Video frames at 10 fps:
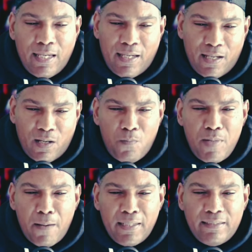Eh,
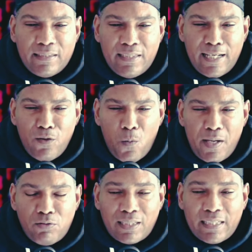obviamente tirando
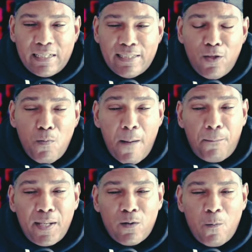menos, aterrizando más,
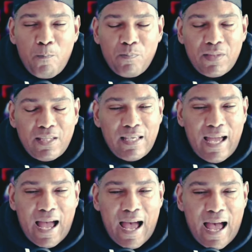pero
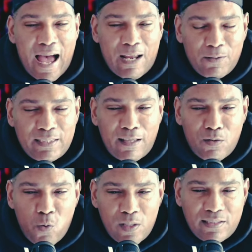a la vista de
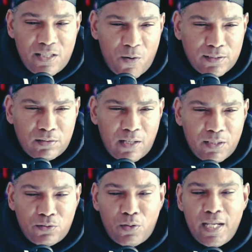los jueces llevándose la
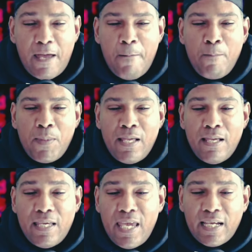victoria.
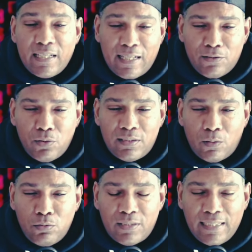Y en el caso de
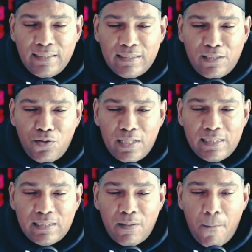Saúl Sánchez,
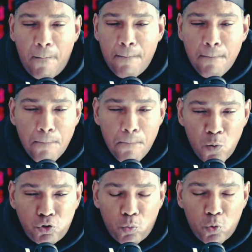señores,
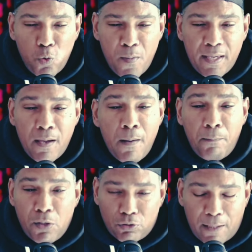mucho volumen,
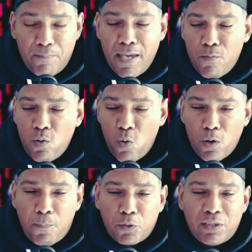pero también muy
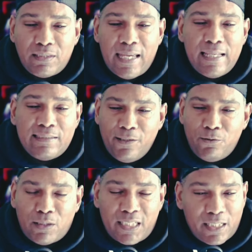buenos porcentajes de
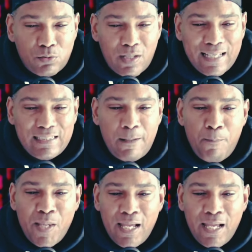acierto, aterrizó casi